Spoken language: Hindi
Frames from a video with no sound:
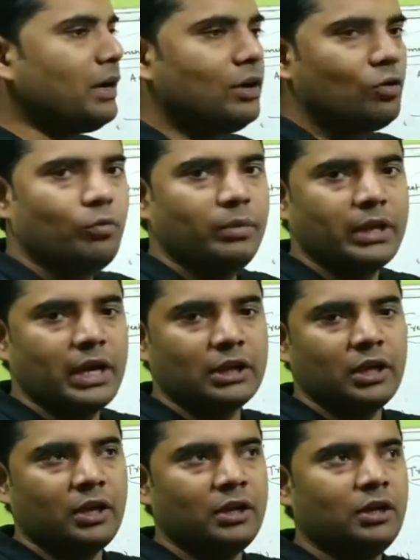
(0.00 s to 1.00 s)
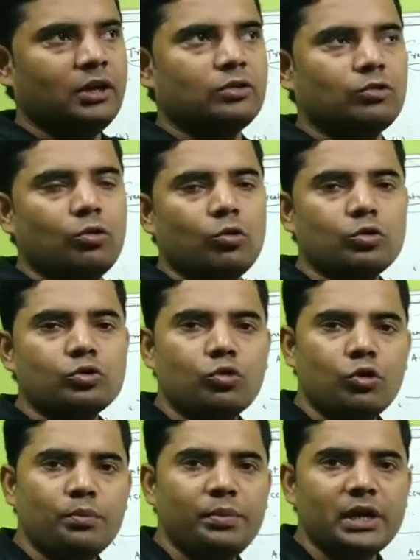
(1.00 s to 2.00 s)
पार्टनर को मिल रहा था तो लॉस
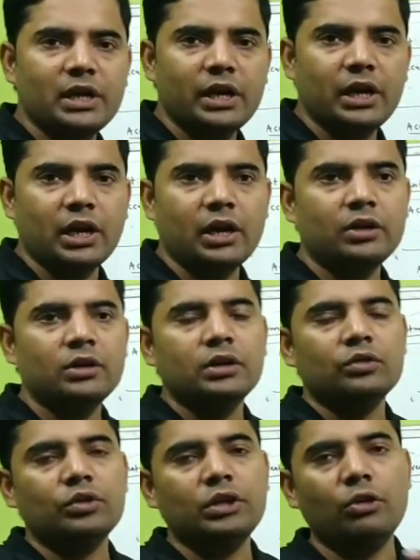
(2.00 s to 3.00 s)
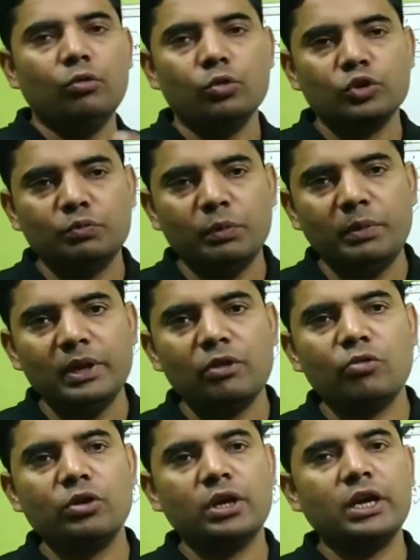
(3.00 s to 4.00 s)
कौन बियर करेगा तो ये लॉस भी
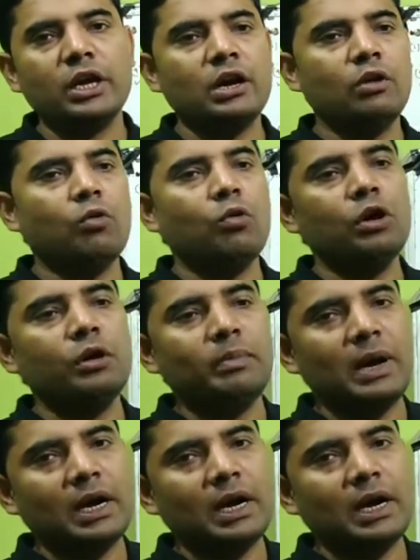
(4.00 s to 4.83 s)
बियर कौन करेगा ओल्ड